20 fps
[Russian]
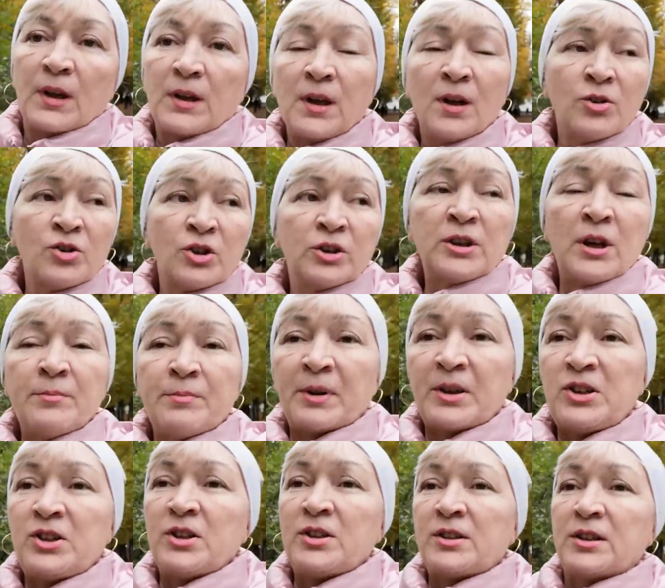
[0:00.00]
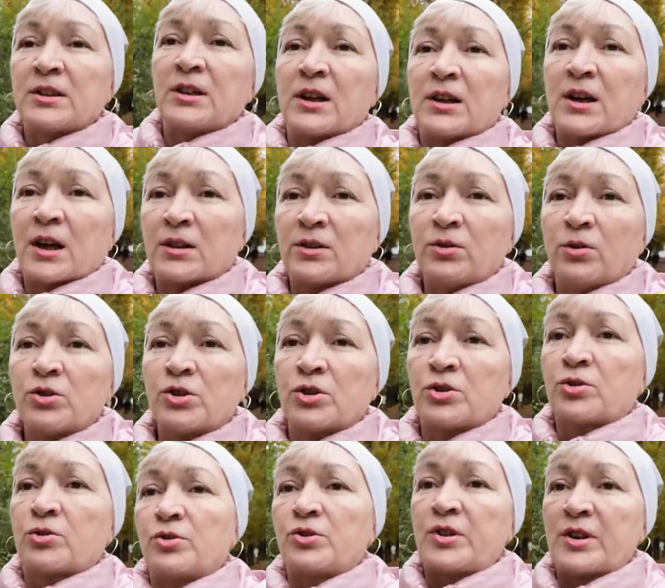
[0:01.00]
Я уже там почистила
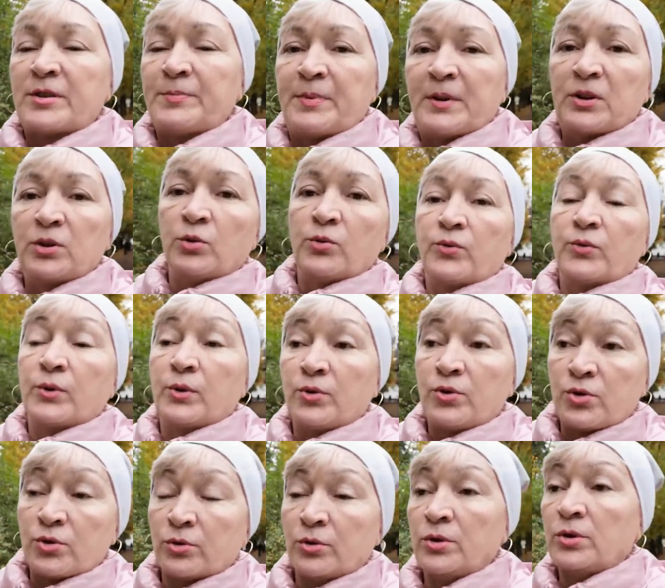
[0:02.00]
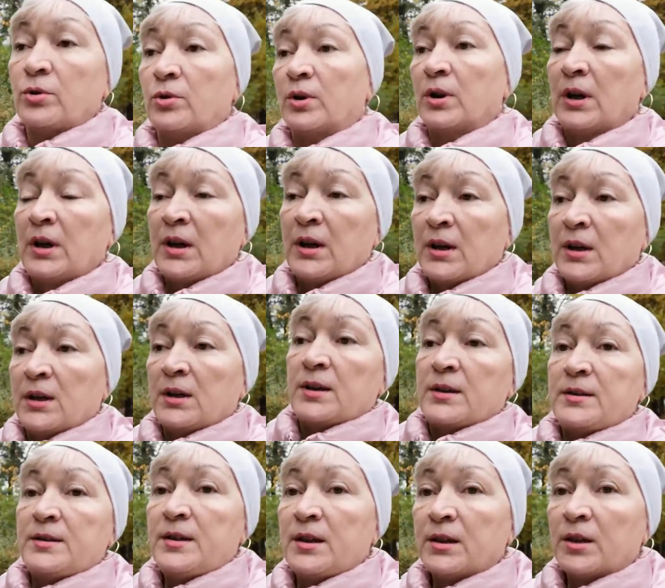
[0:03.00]
картошечку, сейчас приду, включу ее,
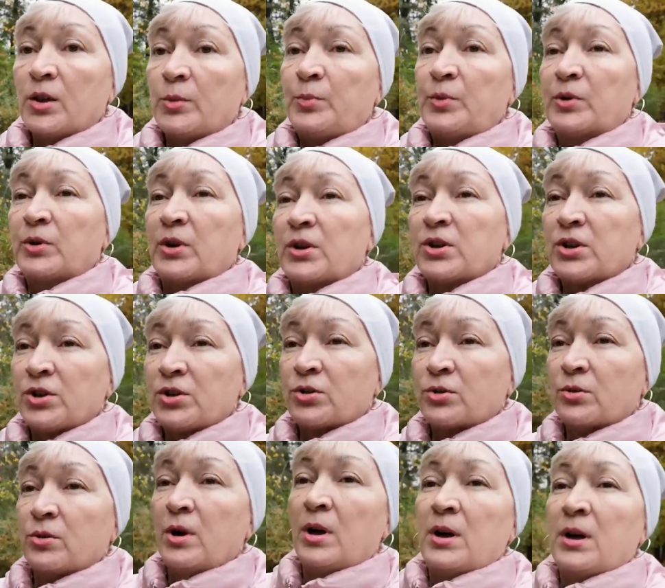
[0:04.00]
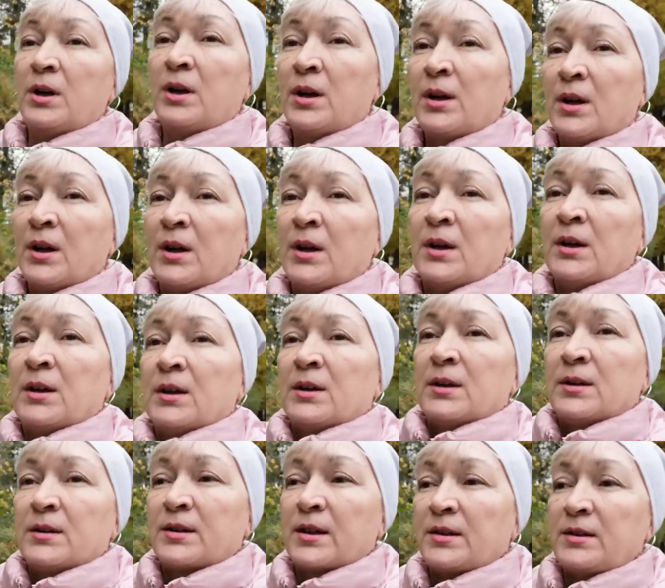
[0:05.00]
сделаю пюрешечку,
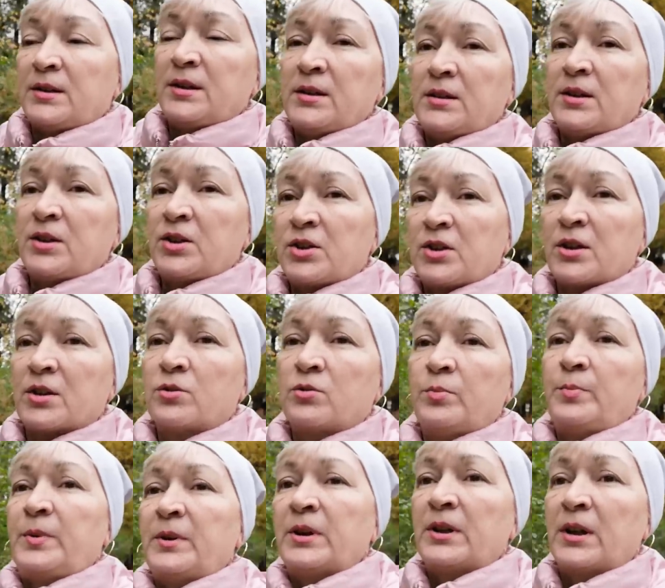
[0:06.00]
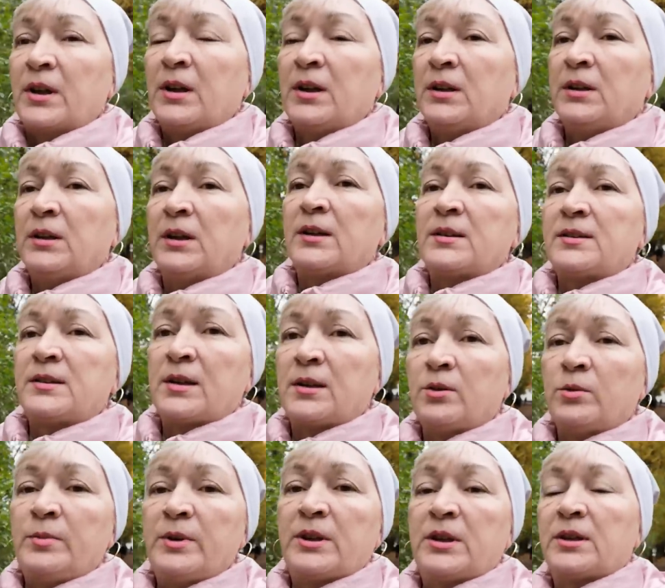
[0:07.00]
сосисечки купила. Настя
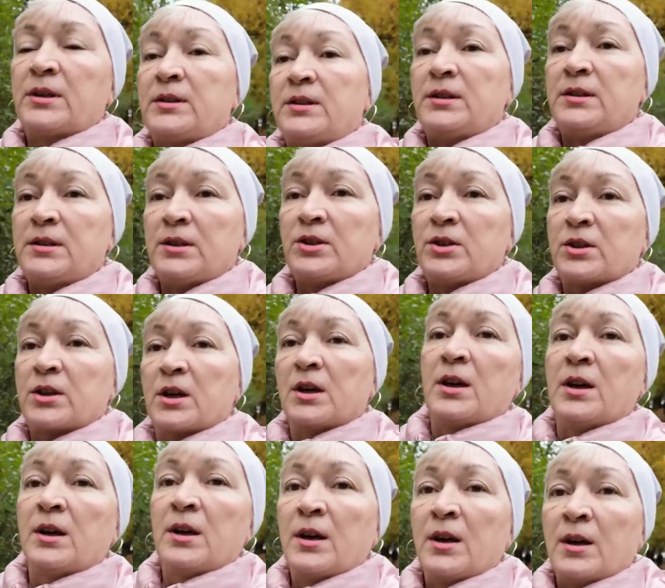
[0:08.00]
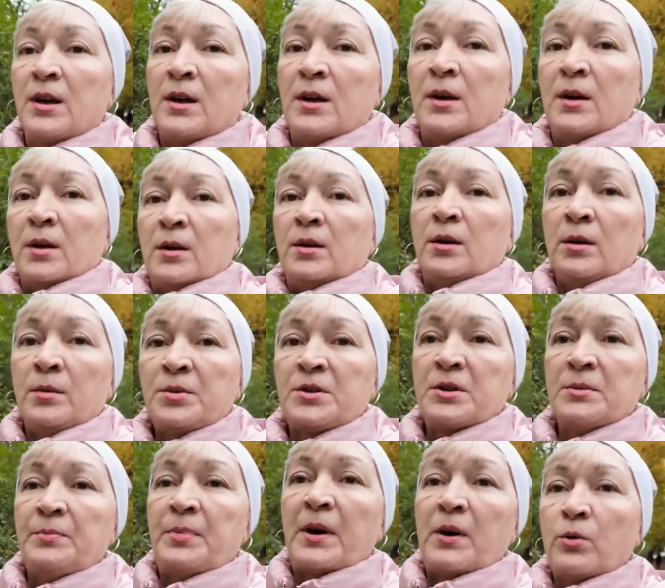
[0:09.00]
любит сосисечки. В
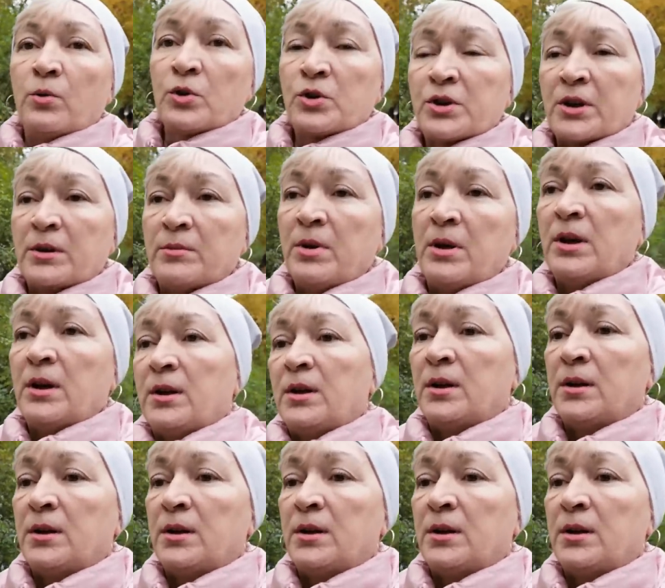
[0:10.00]
общем, покушаем.